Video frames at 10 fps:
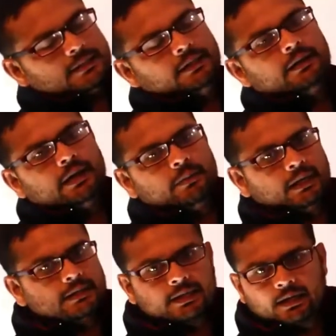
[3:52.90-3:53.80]
इसकी ट्रीटमेंट
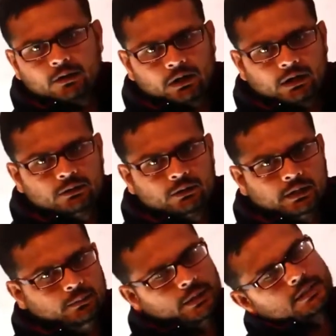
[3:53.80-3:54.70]
किसके अकॉर्डिंगली होगी
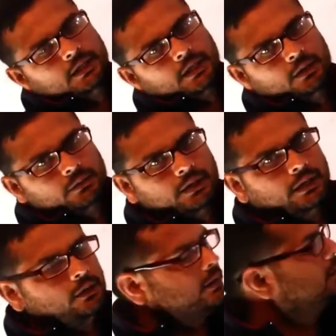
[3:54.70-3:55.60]
पर्सनल अकाउंट के
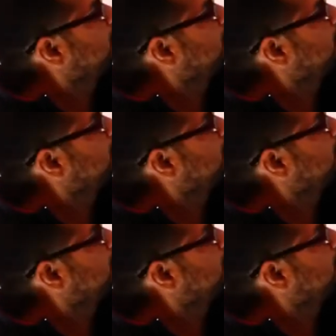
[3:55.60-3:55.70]
अकॉर्डिंग